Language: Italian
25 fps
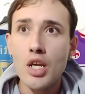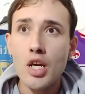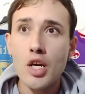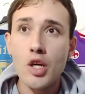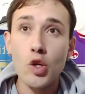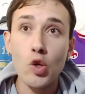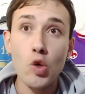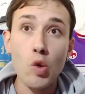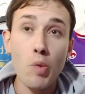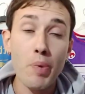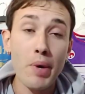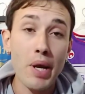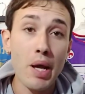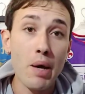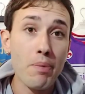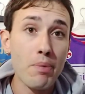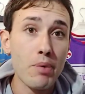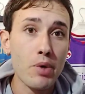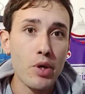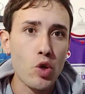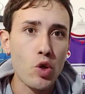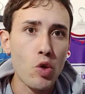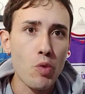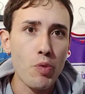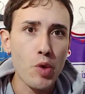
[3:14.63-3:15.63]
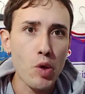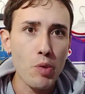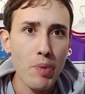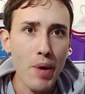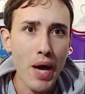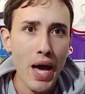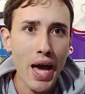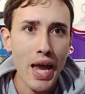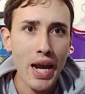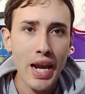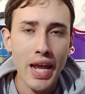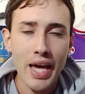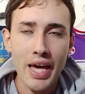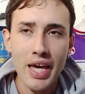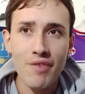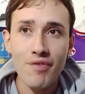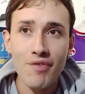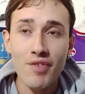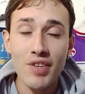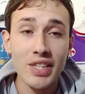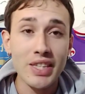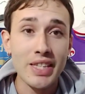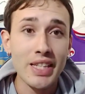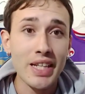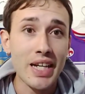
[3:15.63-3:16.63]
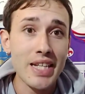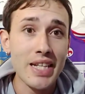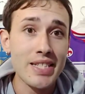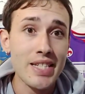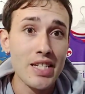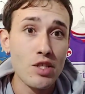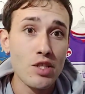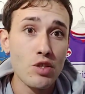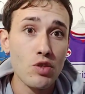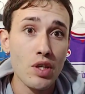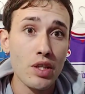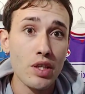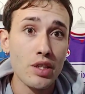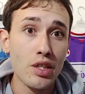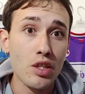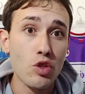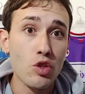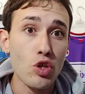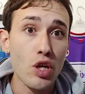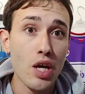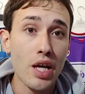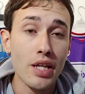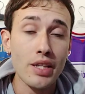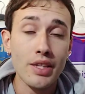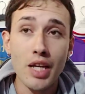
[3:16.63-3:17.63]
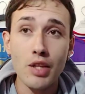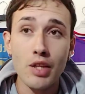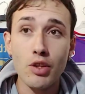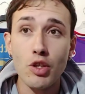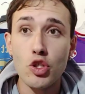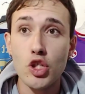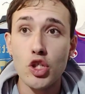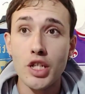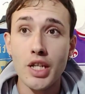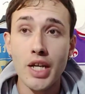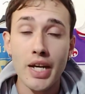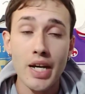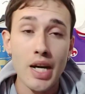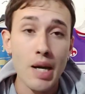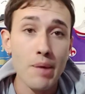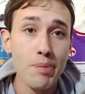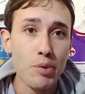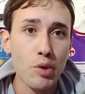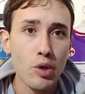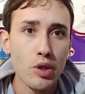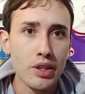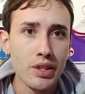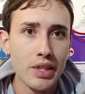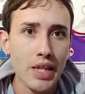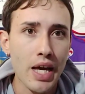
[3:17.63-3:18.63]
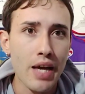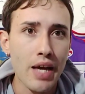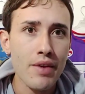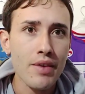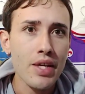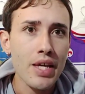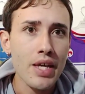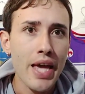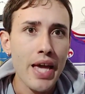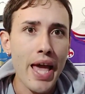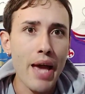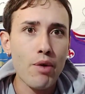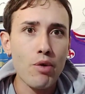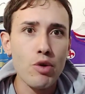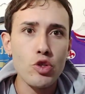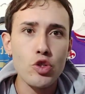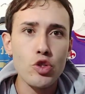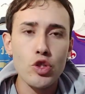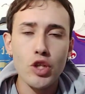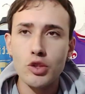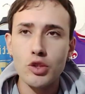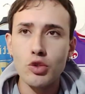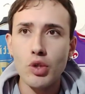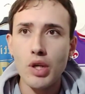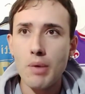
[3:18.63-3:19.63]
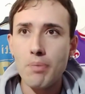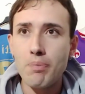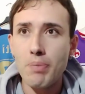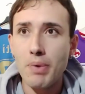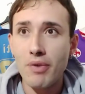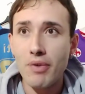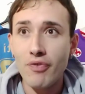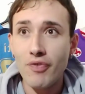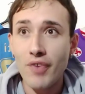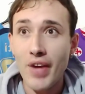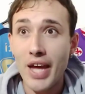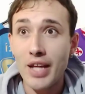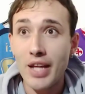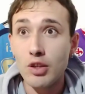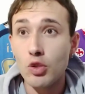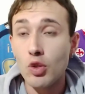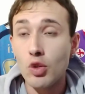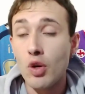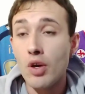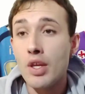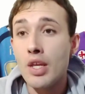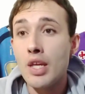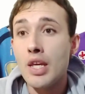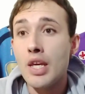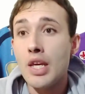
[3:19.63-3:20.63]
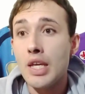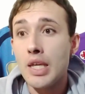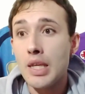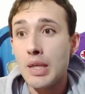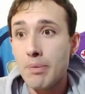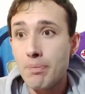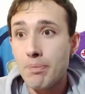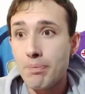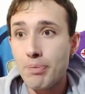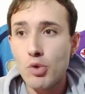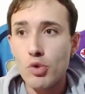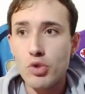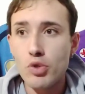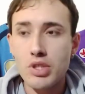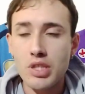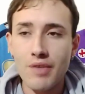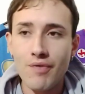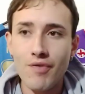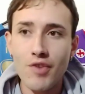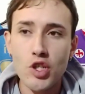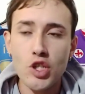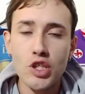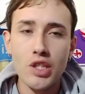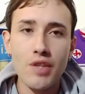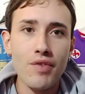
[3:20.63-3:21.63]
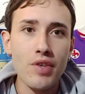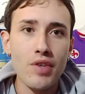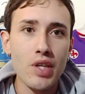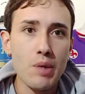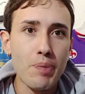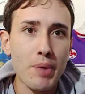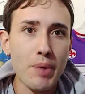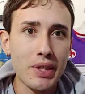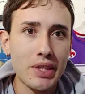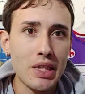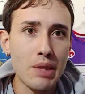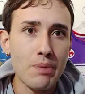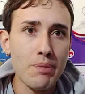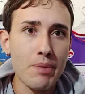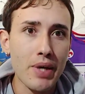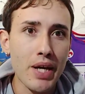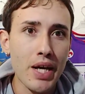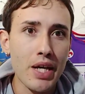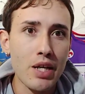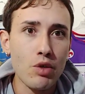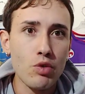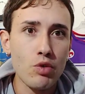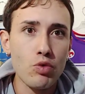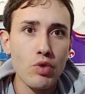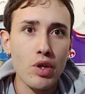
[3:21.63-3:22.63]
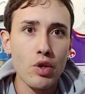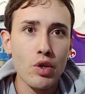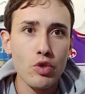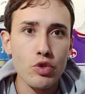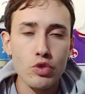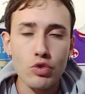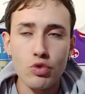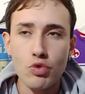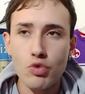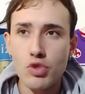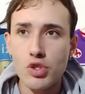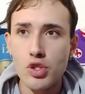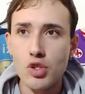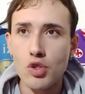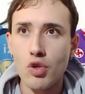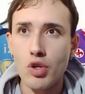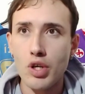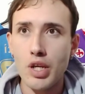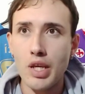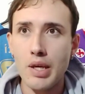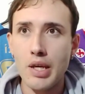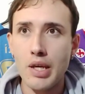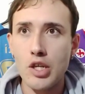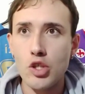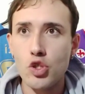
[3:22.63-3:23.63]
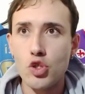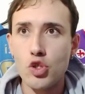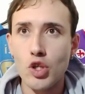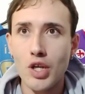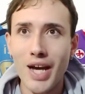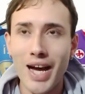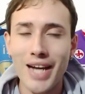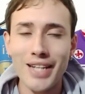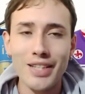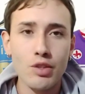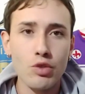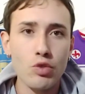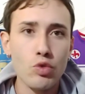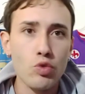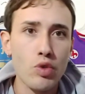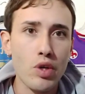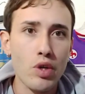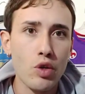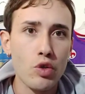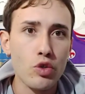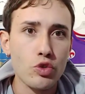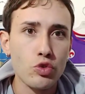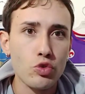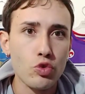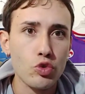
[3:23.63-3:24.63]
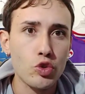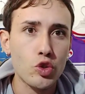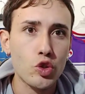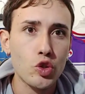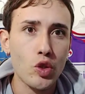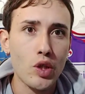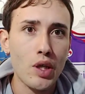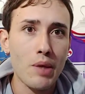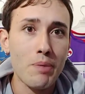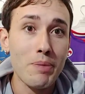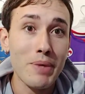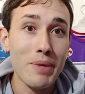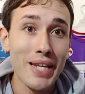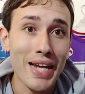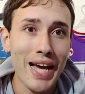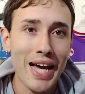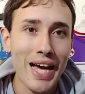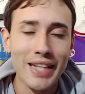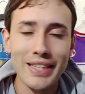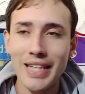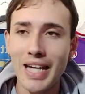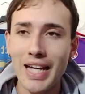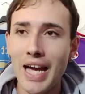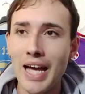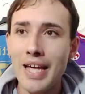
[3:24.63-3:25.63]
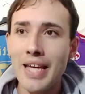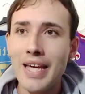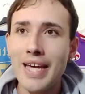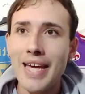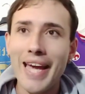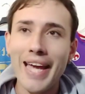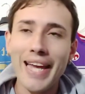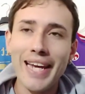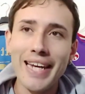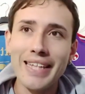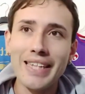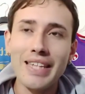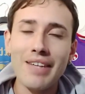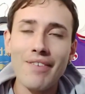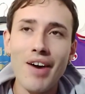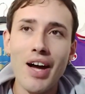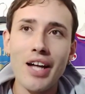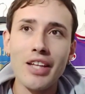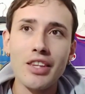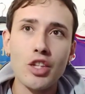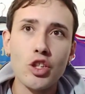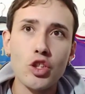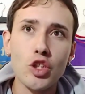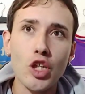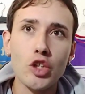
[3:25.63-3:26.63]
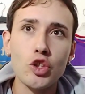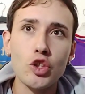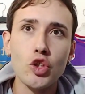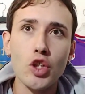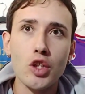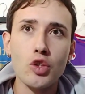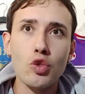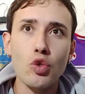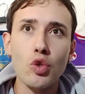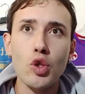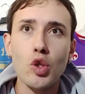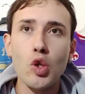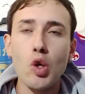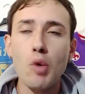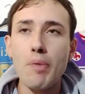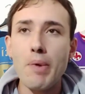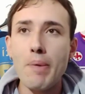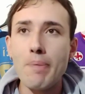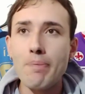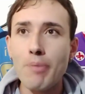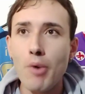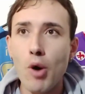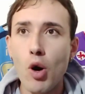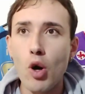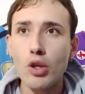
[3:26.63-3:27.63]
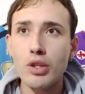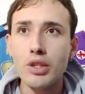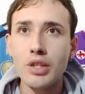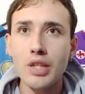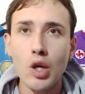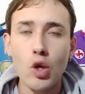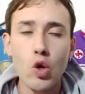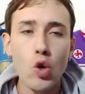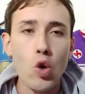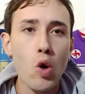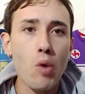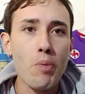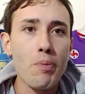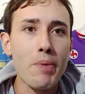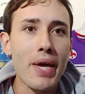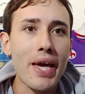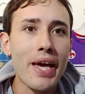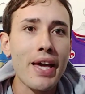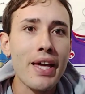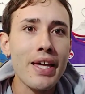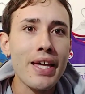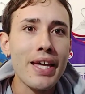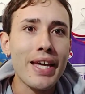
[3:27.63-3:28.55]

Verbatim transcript: recupera, recupero palla e verticalizzazione andando, andando a cercare la porta, è quel giocatore perfetto. In più se invece devi ripartire magari con una costruzione giocata, con una costruzione costruzione mirata e lì davanti c'ha giocatori come Botta, come